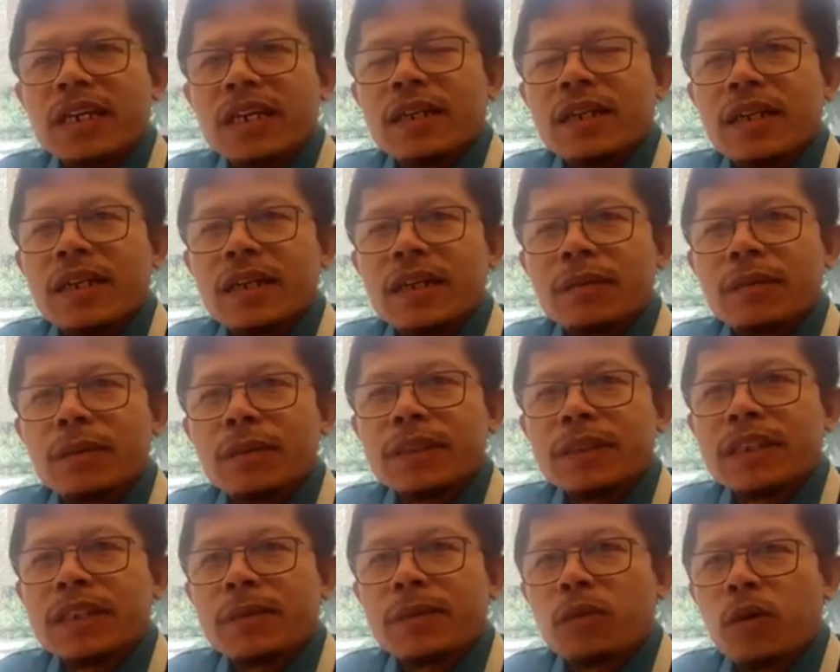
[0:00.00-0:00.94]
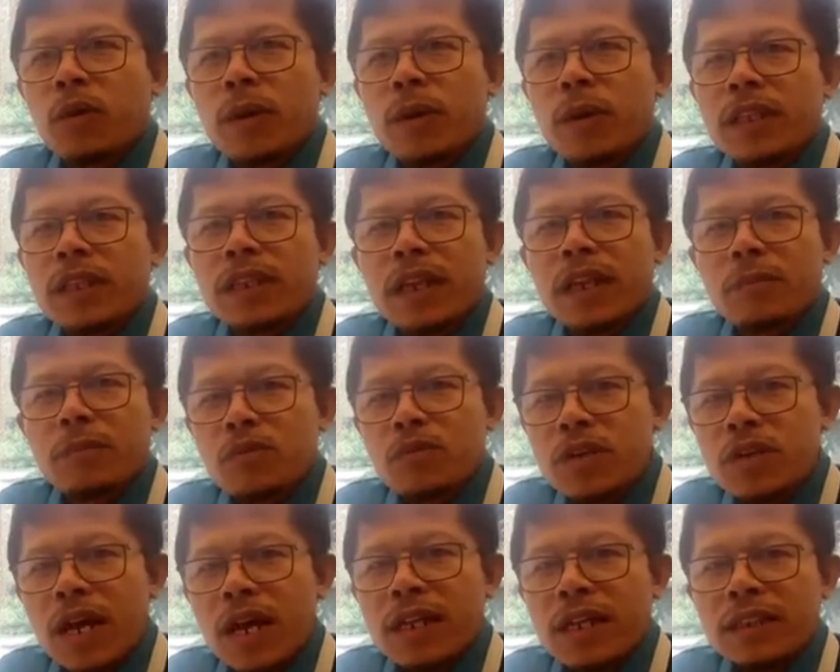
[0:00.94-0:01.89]
e, mestinya pengobatan enam
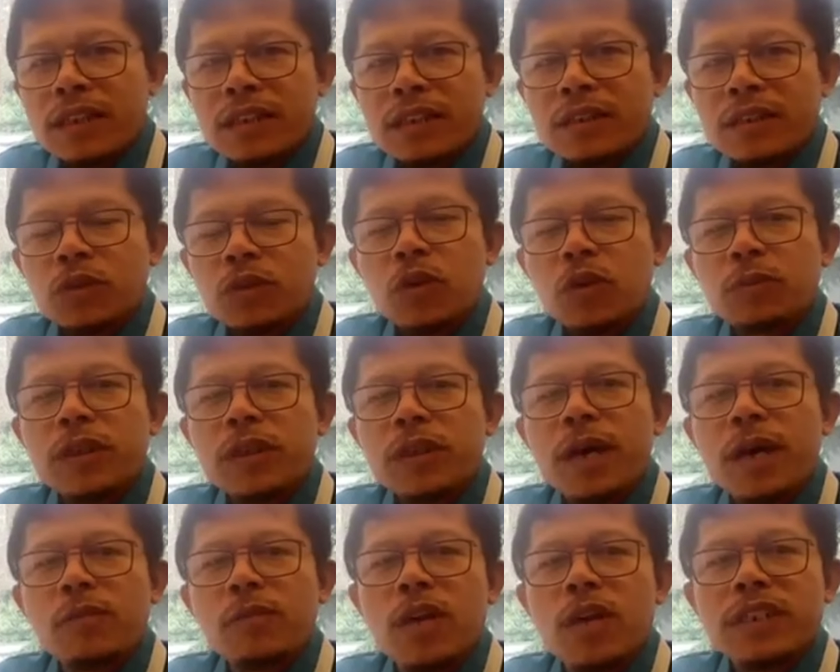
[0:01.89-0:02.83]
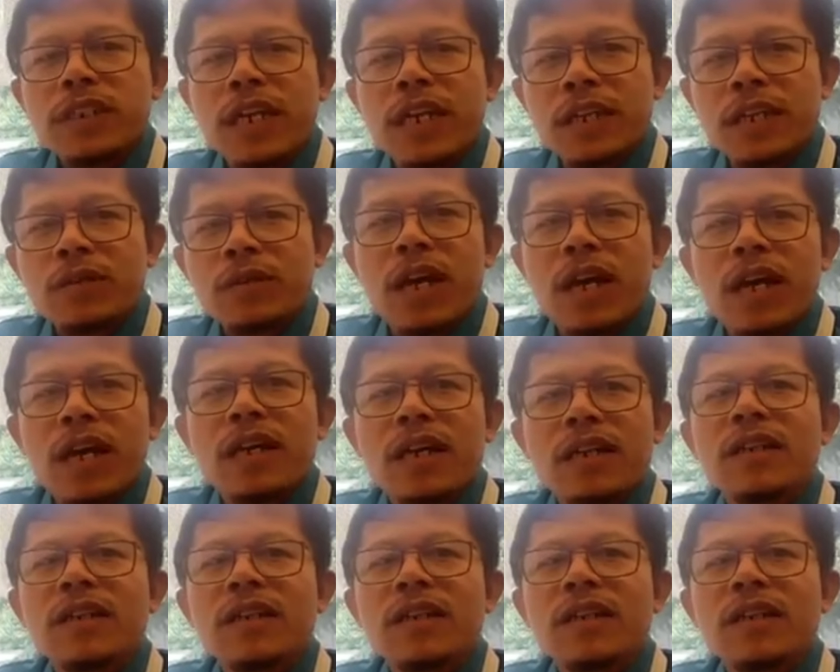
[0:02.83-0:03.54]
bulan cukup tiga bulan saja udah